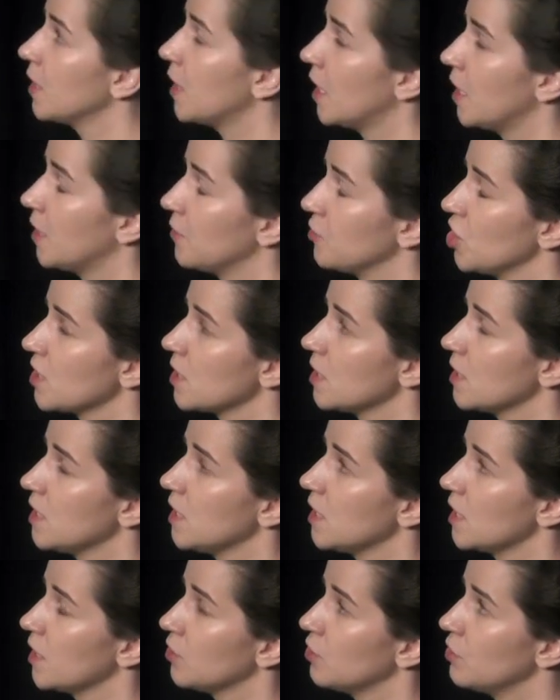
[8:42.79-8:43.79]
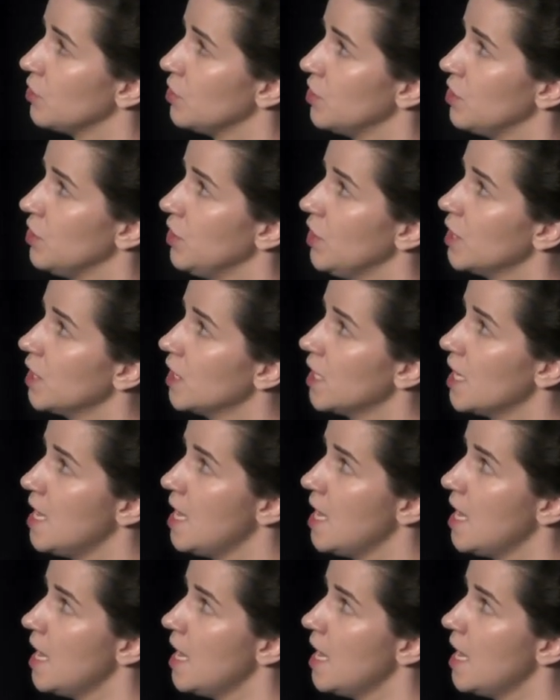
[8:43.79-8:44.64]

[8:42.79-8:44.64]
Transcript: А в частности, одно из них